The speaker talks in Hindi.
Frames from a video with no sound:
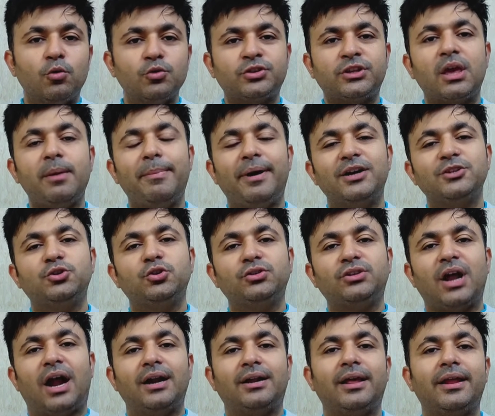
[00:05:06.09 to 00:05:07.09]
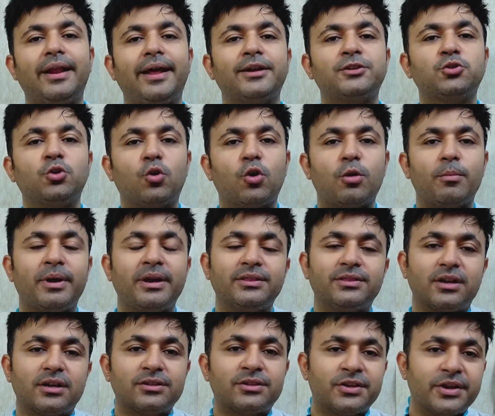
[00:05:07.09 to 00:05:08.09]
उसके बाद जो टाटा नेक्सोन और
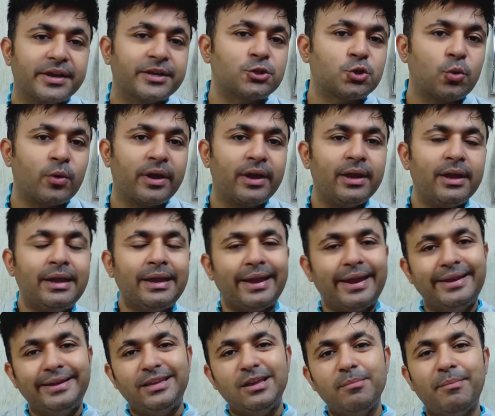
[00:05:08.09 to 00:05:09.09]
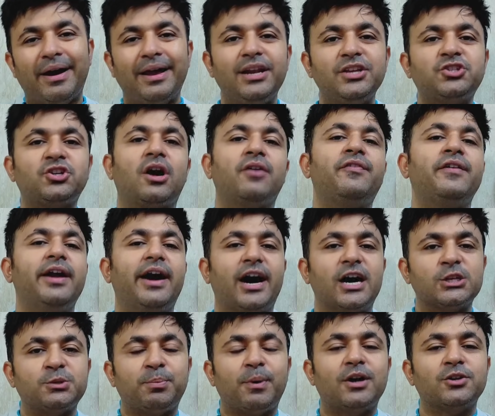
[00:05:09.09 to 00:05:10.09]
महिंद्रा थ्री है इनकी माइलेज काफी
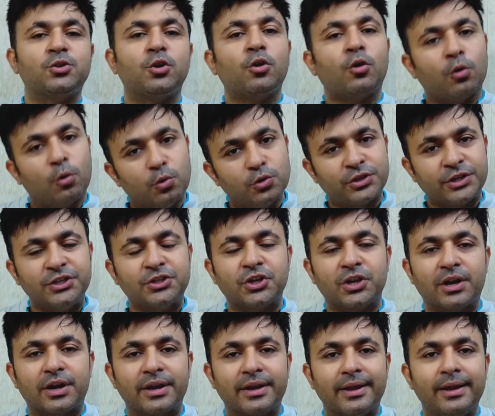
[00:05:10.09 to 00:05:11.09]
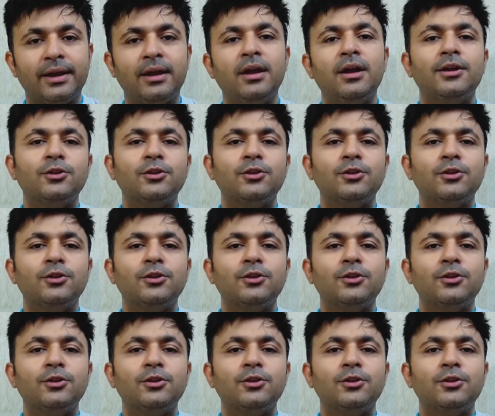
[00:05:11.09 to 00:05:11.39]
आसपास और क्लोज ही चल रही है